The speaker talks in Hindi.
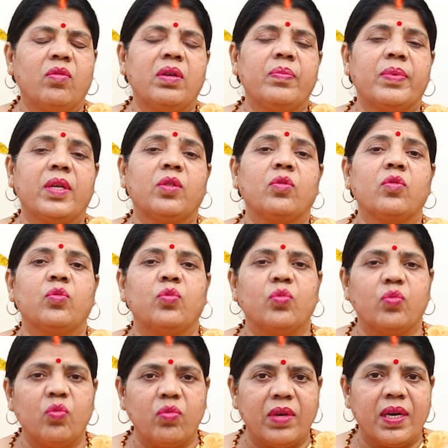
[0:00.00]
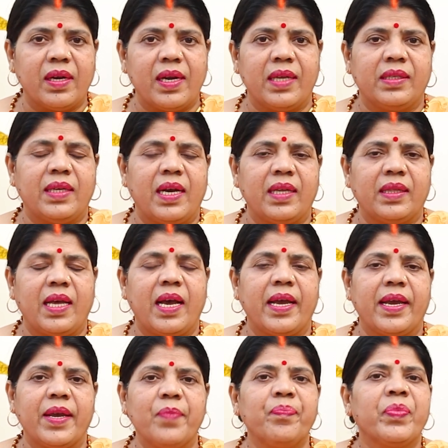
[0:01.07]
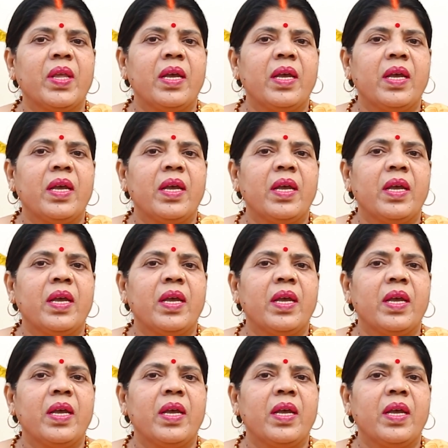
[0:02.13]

कोई व्रत को शुरू करना चाहता है